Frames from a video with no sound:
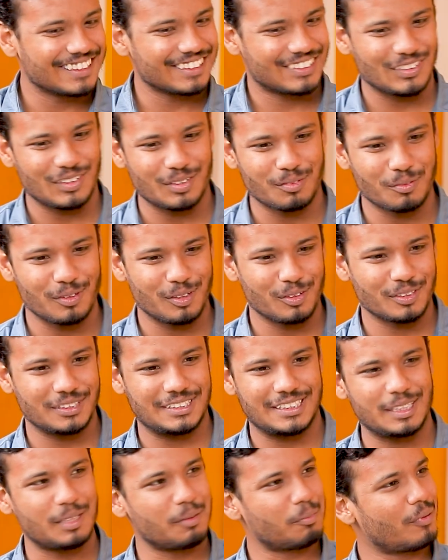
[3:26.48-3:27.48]
நீங்கள் சொன்னது போல்
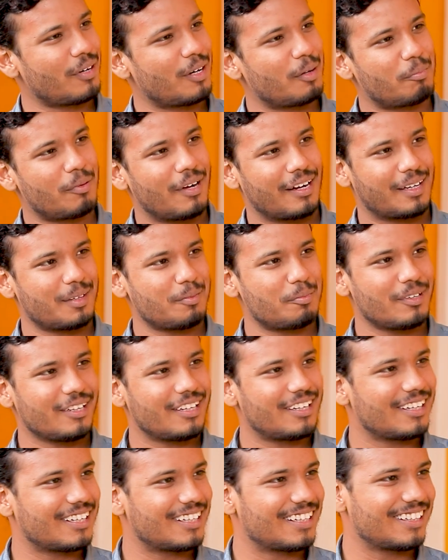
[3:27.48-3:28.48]
ஒரு சின்ன பொண்ணாக பாக்கெட்
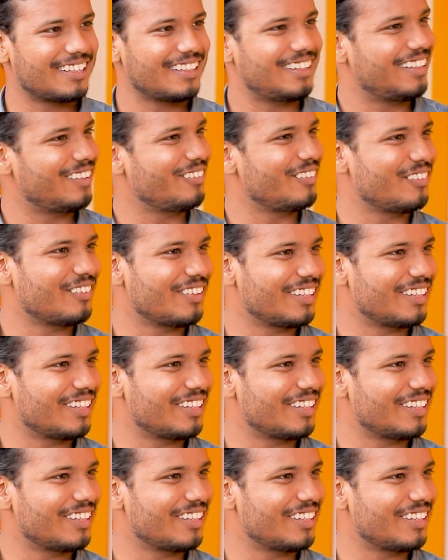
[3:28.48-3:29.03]
மணிக்காக நான் டிவி